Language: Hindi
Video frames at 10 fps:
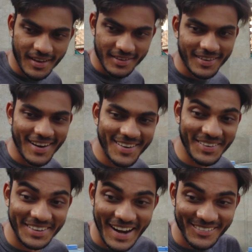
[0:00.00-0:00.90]
अच्छा डेढ़
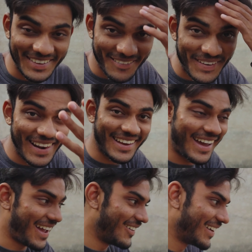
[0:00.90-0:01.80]
डेढ़ महीना पहले
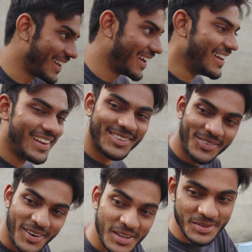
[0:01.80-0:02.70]
का आया हुआ ये
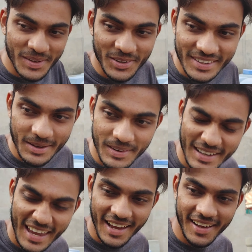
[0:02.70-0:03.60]
तो वो ज़मीनों से कब
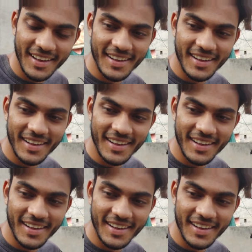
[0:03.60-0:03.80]
लेके आया